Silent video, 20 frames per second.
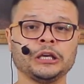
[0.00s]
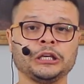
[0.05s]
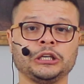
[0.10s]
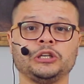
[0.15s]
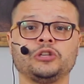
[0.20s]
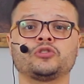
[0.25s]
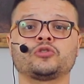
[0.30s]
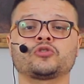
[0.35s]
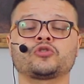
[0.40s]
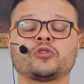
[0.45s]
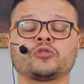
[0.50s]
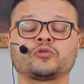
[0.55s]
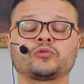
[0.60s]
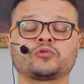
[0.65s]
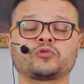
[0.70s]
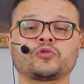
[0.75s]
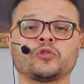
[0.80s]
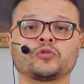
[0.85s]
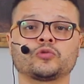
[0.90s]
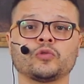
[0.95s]
Isso eu já
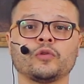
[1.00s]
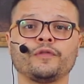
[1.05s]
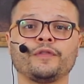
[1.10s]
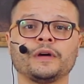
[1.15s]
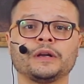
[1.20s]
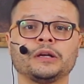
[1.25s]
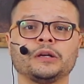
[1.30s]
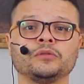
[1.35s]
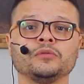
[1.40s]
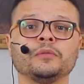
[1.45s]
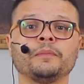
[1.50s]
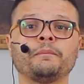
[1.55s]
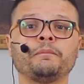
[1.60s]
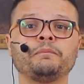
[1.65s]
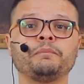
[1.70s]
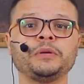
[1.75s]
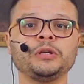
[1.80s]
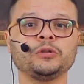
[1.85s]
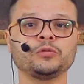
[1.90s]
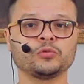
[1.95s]
só estou falando
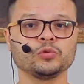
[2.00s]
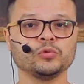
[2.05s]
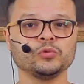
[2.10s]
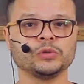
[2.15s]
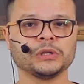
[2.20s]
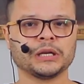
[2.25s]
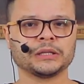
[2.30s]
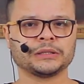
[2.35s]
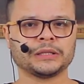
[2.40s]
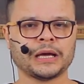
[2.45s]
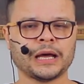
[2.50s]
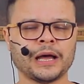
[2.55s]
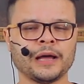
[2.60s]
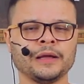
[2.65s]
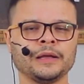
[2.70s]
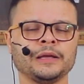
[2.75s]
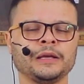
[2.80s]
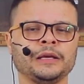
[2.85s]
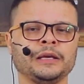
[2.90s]
pintura, tá?